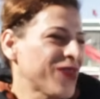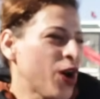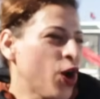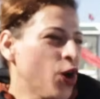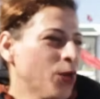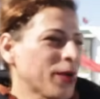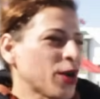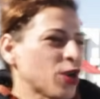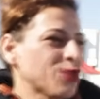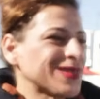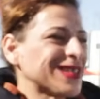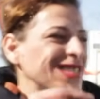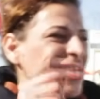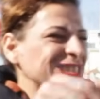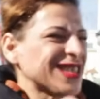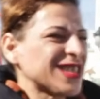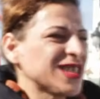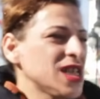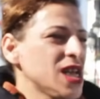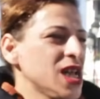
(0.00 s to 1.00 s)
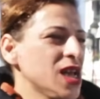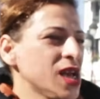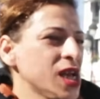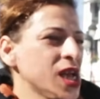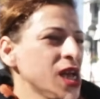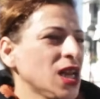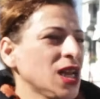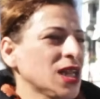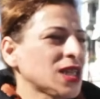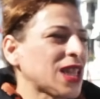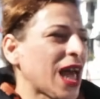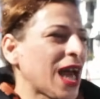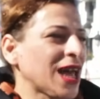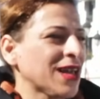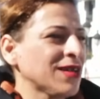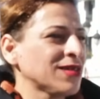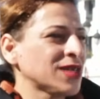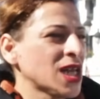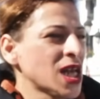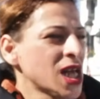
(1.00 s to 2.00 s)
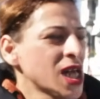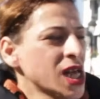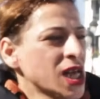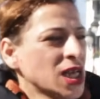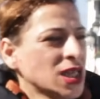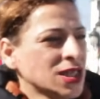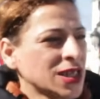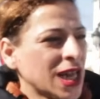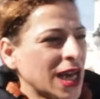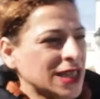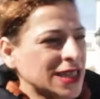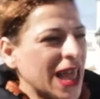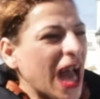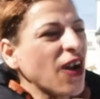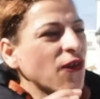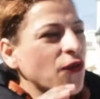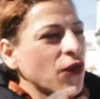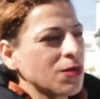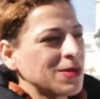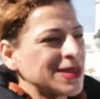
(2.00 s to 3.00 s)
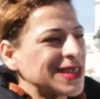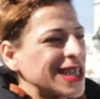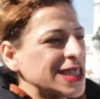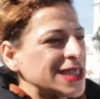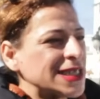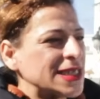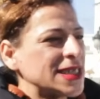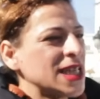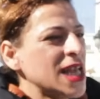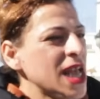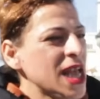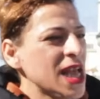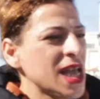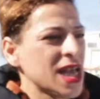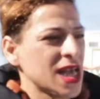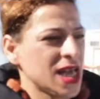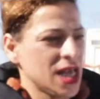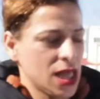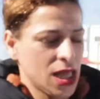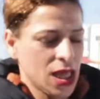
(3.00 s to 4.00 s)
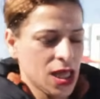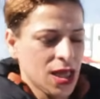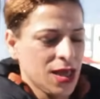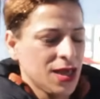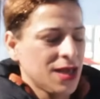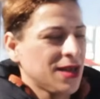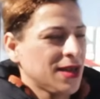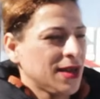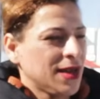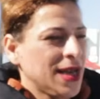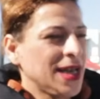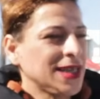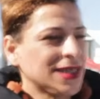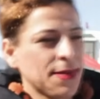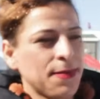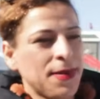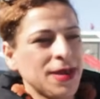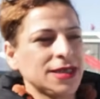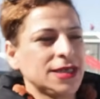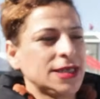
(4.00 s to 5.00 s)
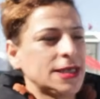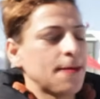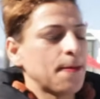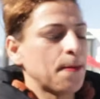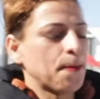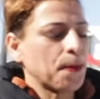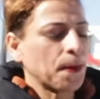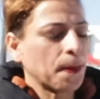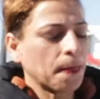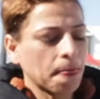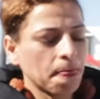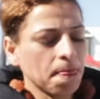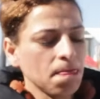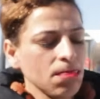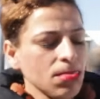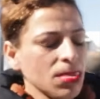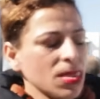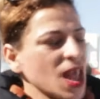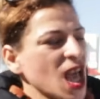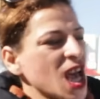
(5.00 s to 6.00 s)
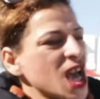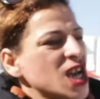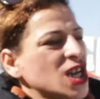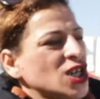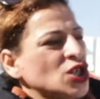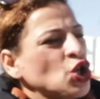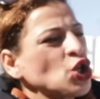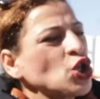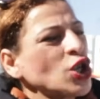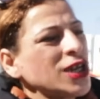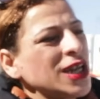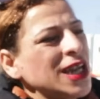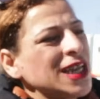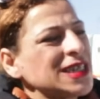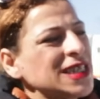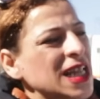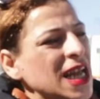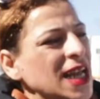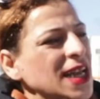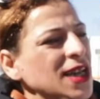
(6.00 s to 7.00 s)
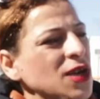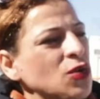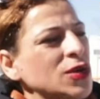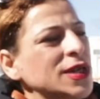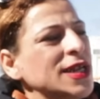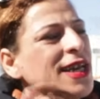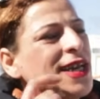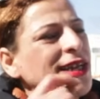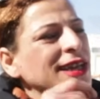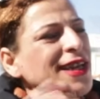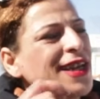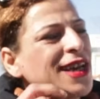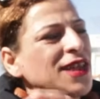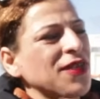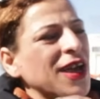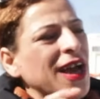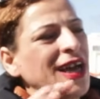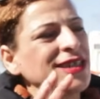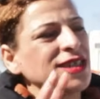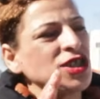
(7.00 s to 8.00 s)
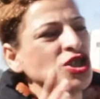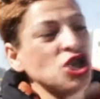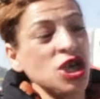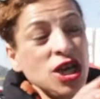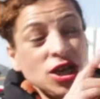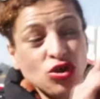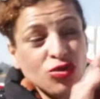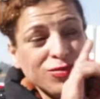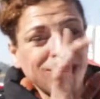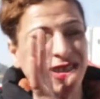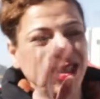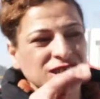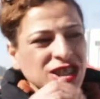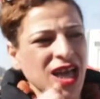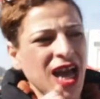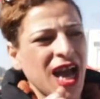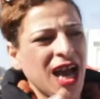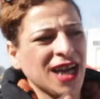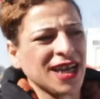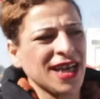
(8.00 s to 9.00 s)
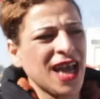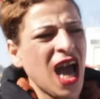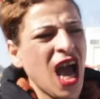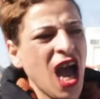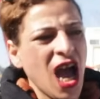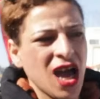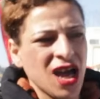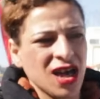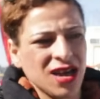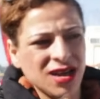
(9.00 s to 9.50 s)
عمري 15 سنه انا تعرف 15 سنه احسب انتي ندخل الاصلاحيه واللي انا نخفي عز شهيد ومانيش قاريه